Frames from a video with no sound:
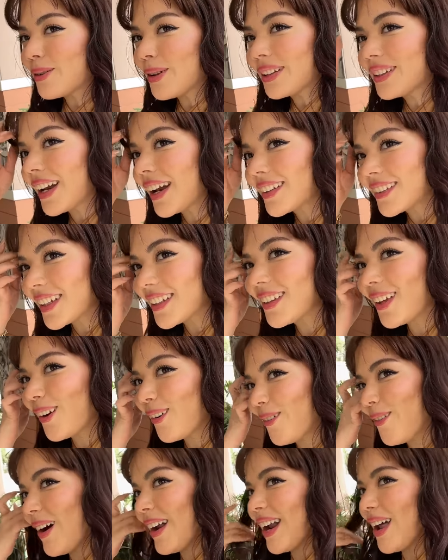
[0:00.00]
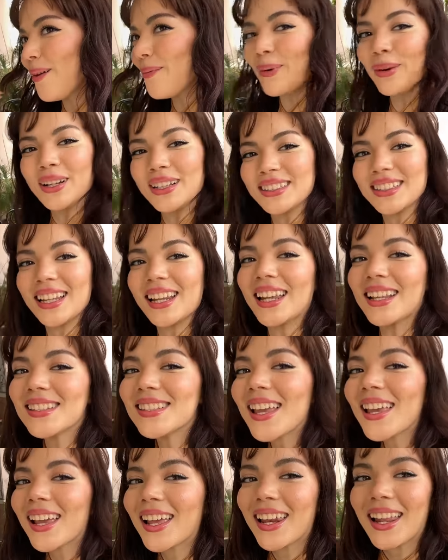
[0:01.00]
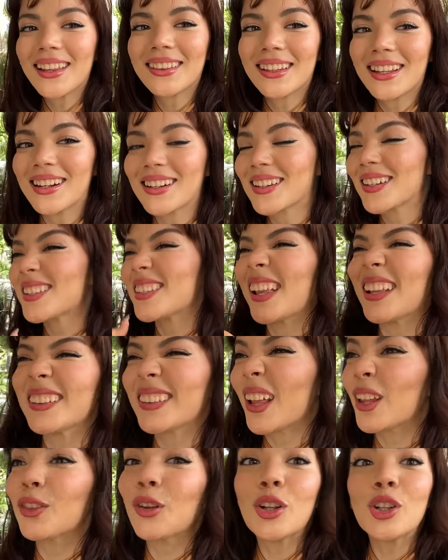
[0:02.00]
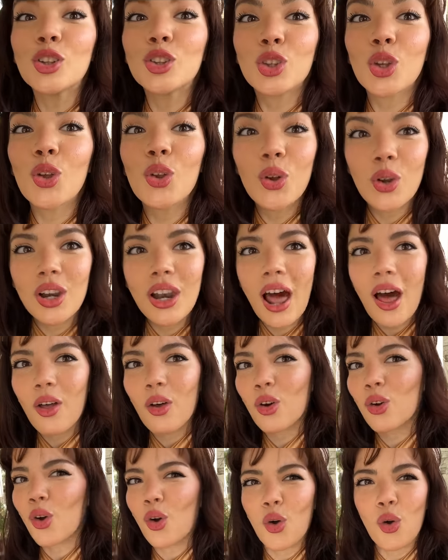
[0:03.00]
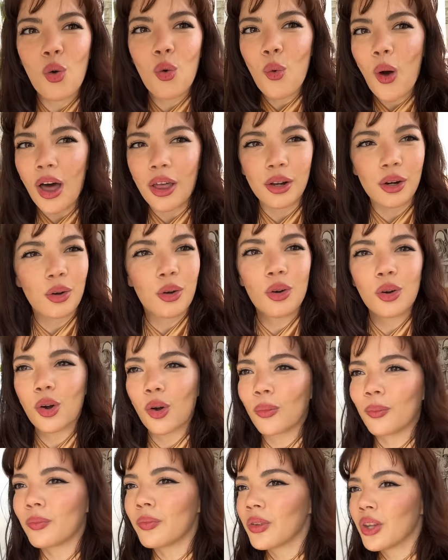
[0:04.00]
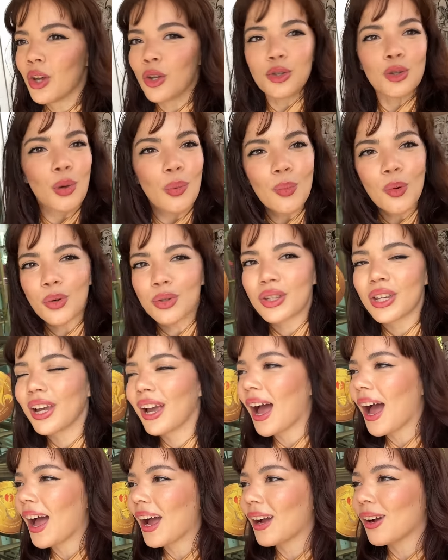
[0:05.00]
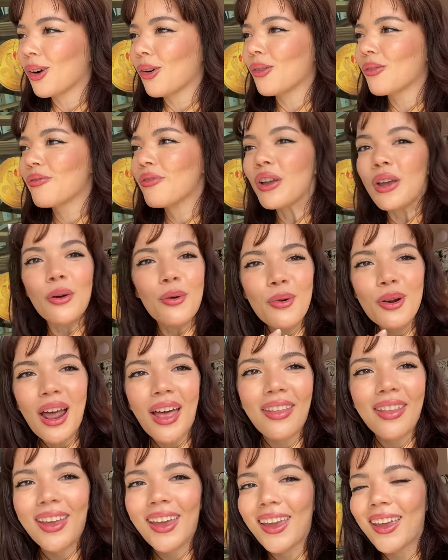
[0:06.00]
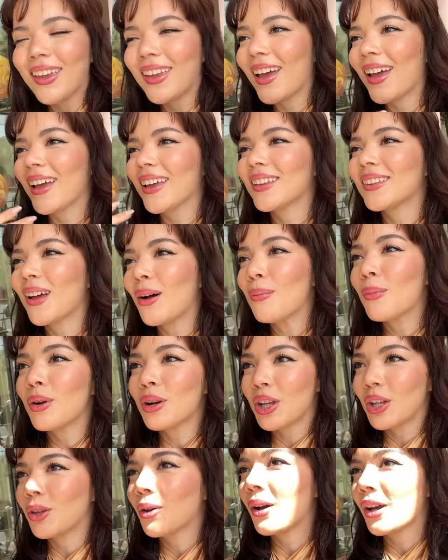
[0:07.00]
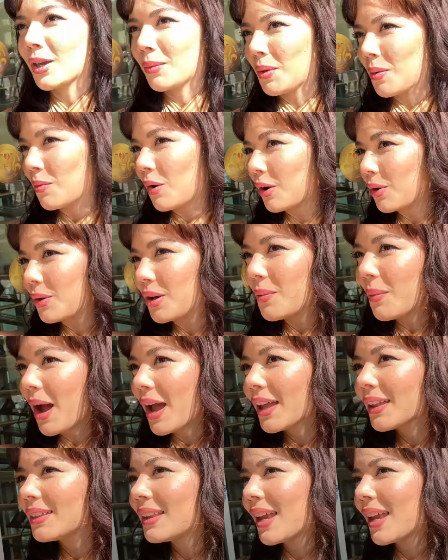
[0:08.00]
nuestra artista cubana por excelencia y que la estén resaltando en todos lados, con cuadros, con su música, con figuras de ella. Es tan bonito, aquí mismo hay una imagen